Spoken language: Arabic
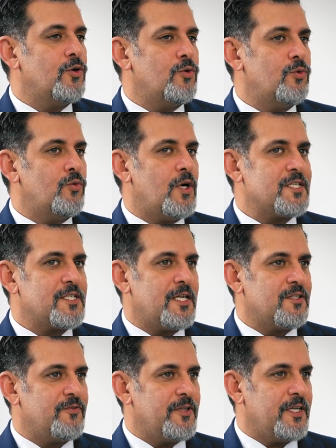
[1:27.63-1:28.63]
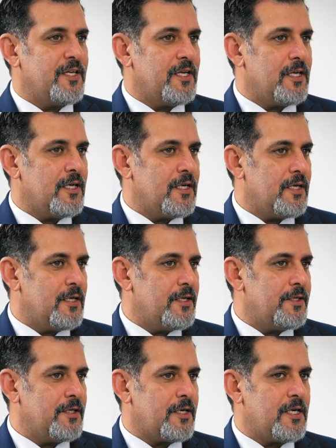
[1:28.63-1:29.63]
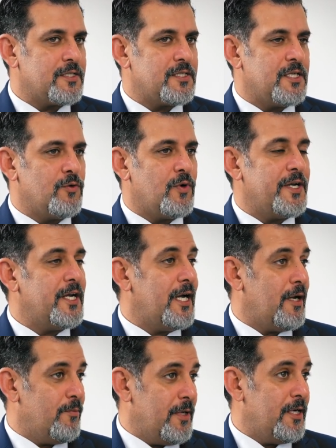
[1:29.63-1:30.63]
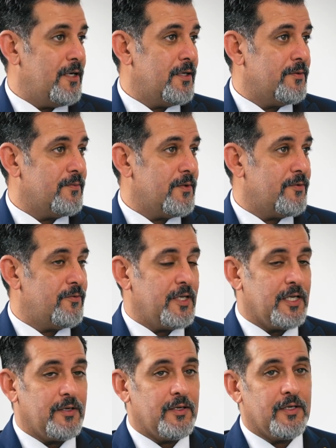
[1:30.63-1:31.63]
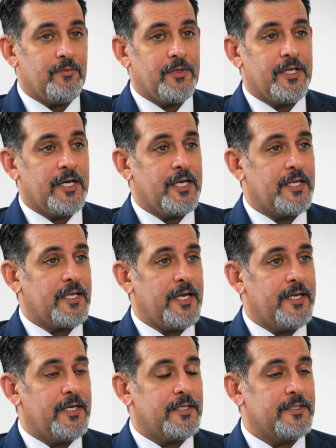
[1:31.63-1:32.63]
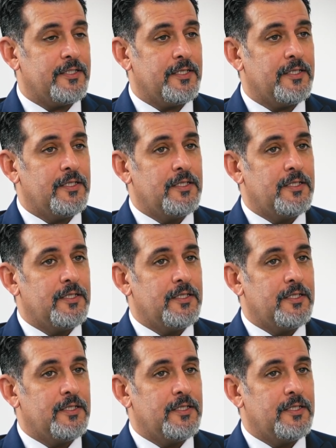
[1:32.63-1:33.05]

وواصلت في آه، دراستي وأنا أعمل في آه، بداية حياتي